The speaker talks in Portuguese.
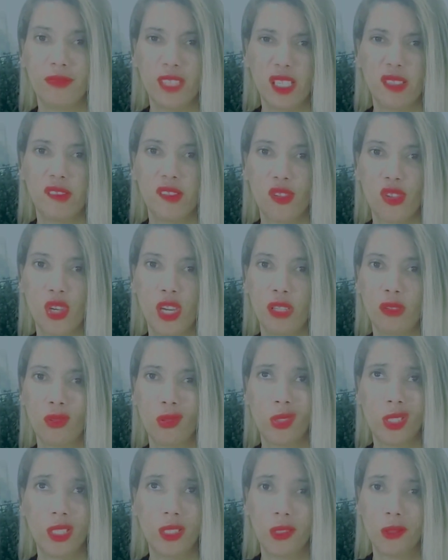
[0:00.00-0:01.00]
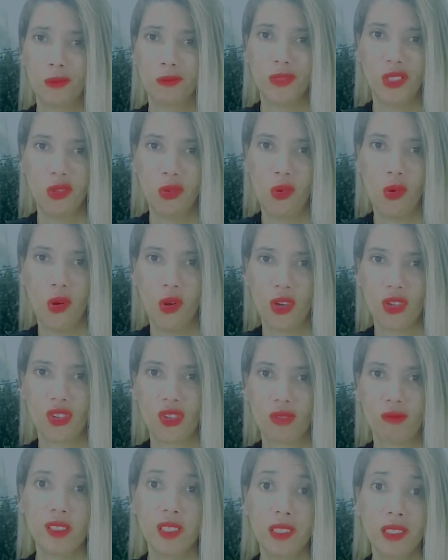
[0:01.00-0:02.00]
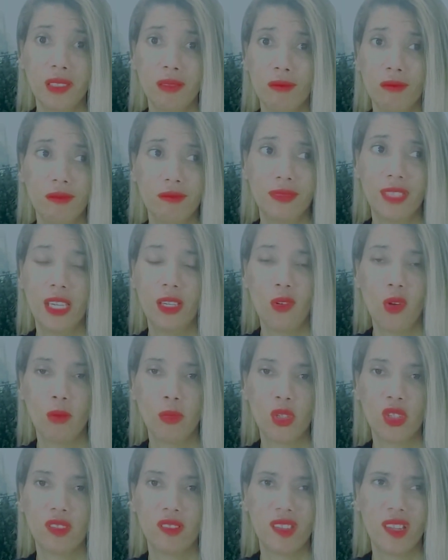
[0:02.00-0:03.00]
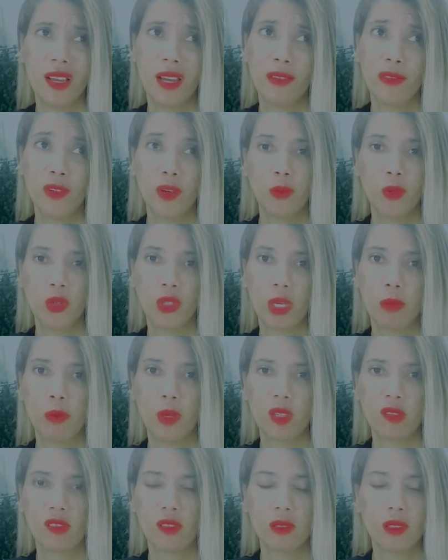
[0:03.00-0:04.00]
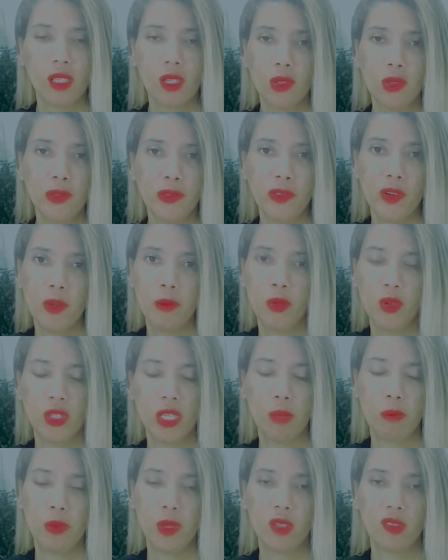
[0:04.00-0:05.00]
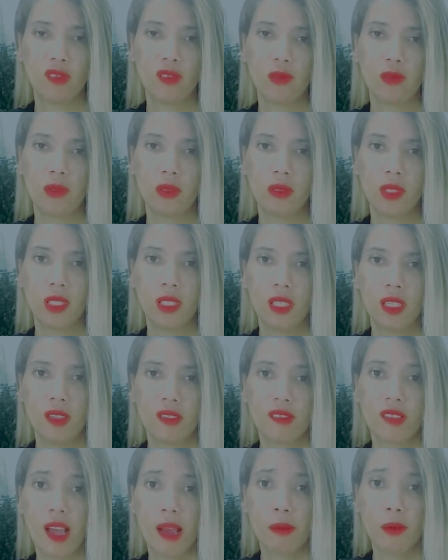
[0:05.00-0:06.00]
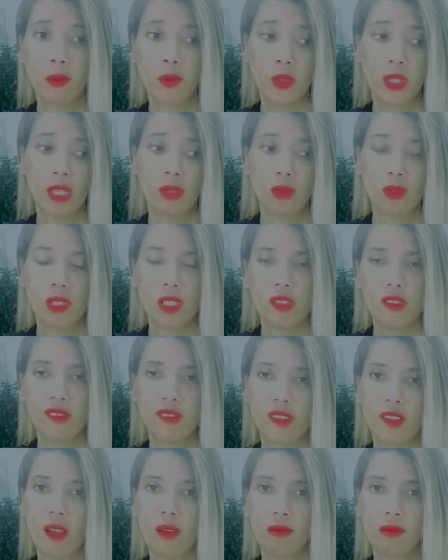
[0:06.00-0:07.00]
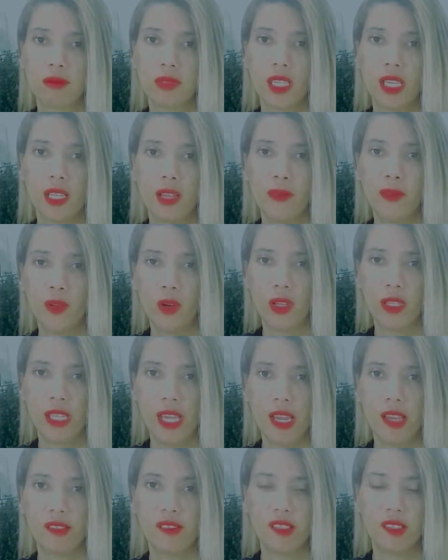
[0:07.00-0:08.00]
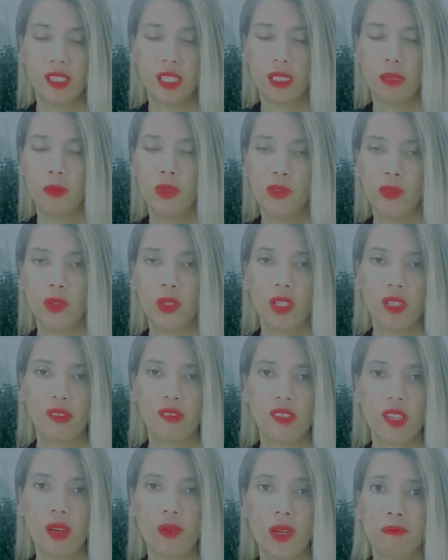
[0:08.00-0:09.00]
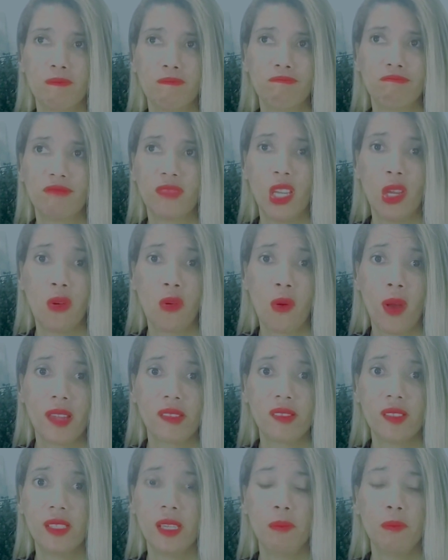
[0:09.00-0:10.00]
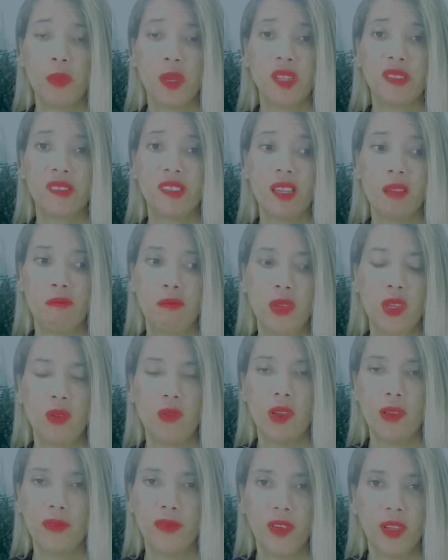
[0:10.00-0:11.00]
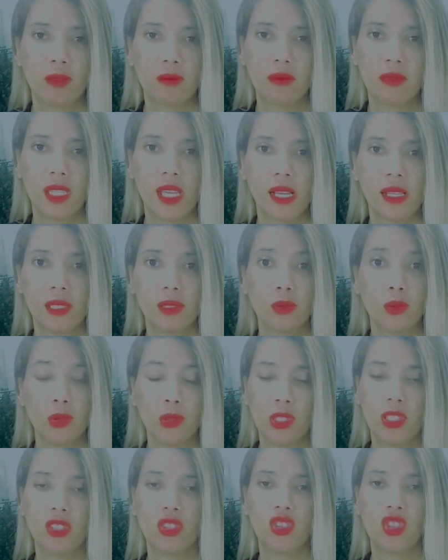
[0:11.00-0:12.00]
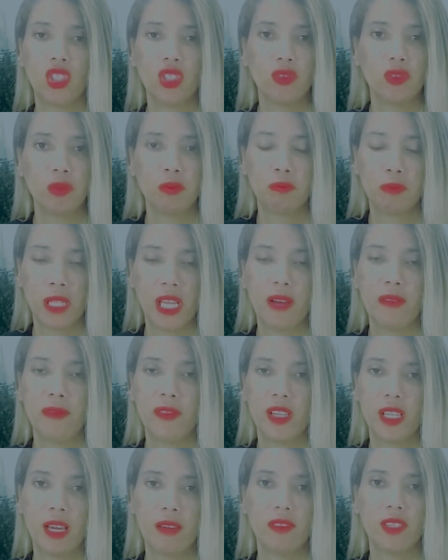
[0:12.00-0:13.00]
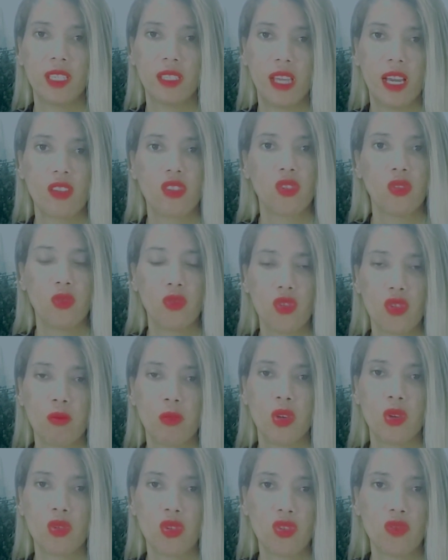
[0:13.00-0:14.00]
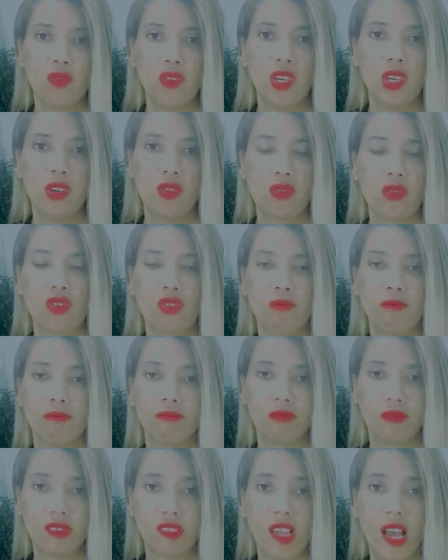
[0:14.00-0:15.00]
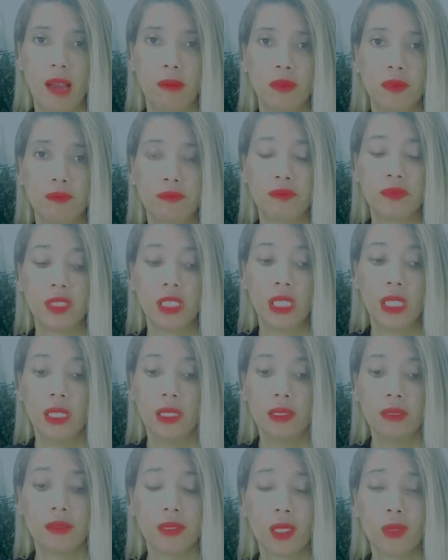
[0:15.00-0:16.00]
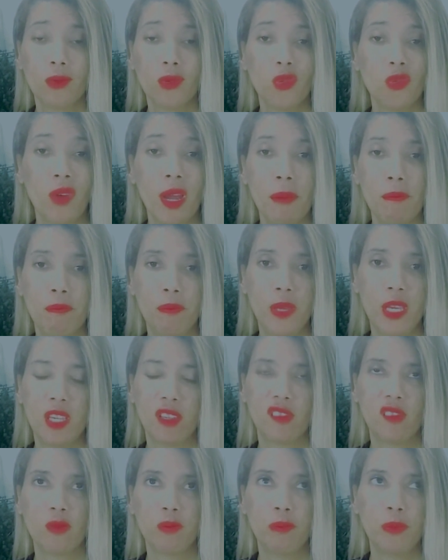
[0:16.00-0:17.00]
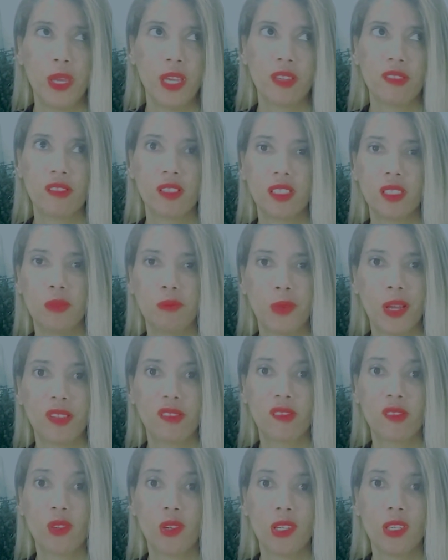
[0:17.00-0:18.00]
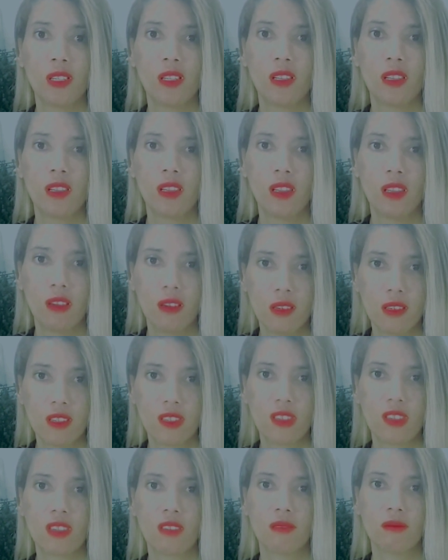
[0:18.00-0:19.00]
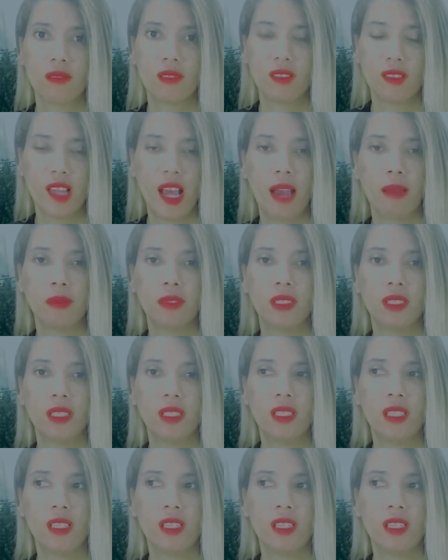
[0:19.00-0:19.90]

desse jeito que eu não gosto e que não tem como eu dizer, ah, foi porque pesou. Não, não foi porque pesou. Sabe? Porque a nutrição que ela fornece, que ela me forneceu, é eu quase nem percebi o efeito dela nutritivo, para falar a verdade, nos meus filhos, sabe? Então não é peso. peso aqui passou longe, sabe?